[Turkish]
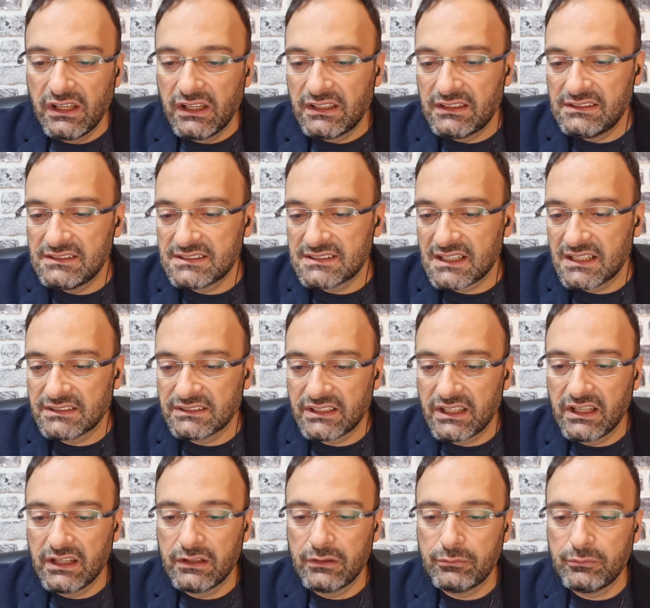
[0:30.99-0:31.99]

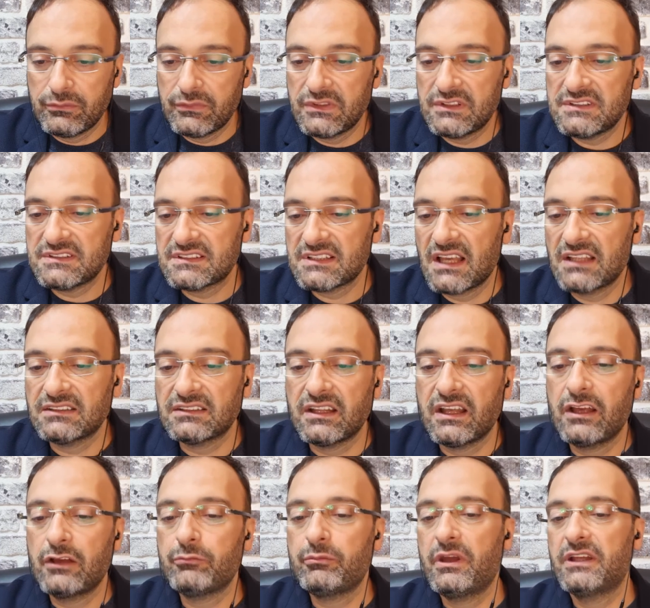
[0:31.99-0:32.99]
İnsanda insan
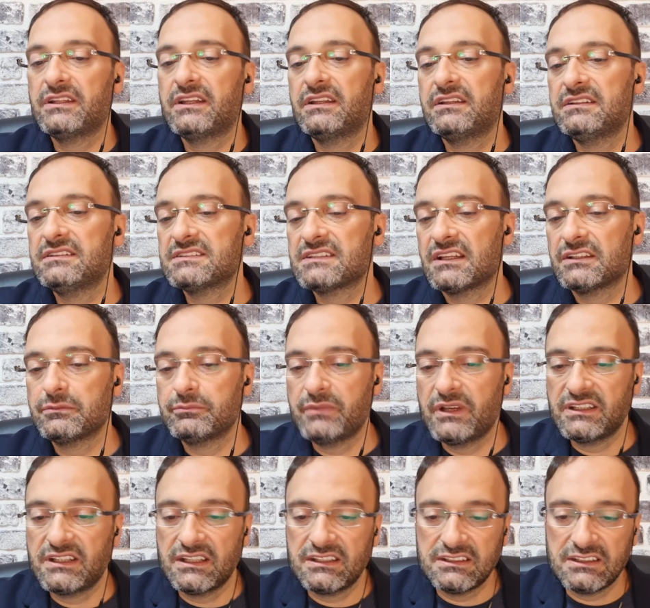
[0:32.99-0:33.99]
da beden, insanın
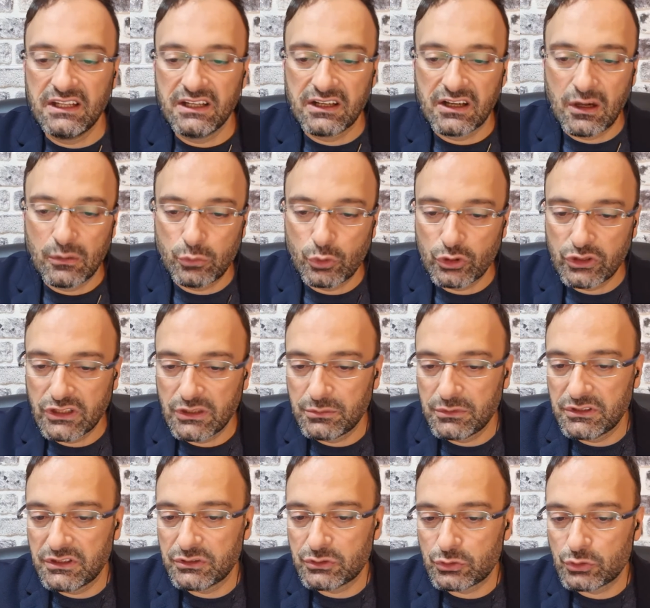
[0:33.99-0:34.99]
bedeni de kabuk
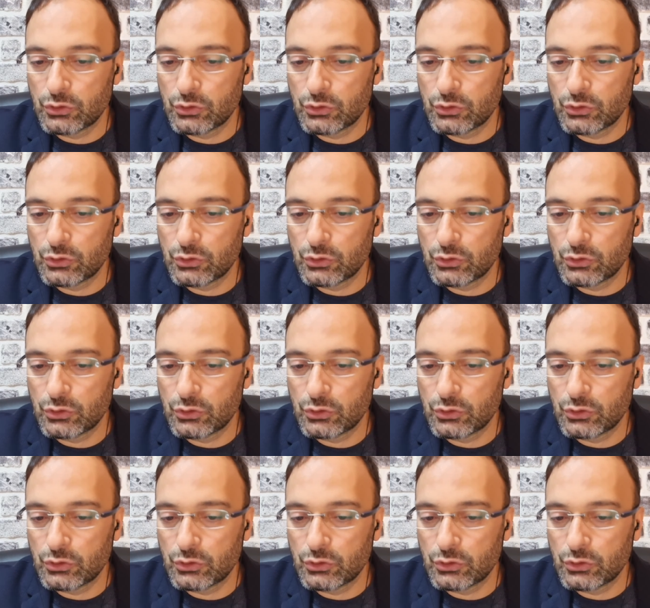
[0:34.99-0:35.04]
gibidir.